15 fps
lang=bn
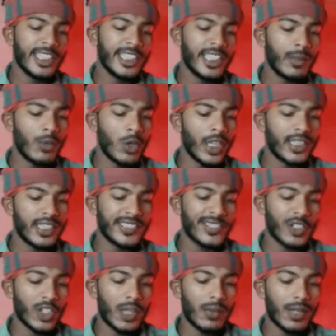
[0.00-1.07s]
এদিকে ভয়ে
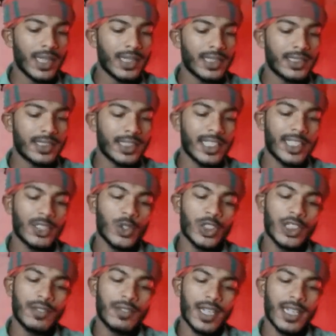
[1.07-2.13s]
নিস্তলা ভাড়া নিচ্ছে না ধনী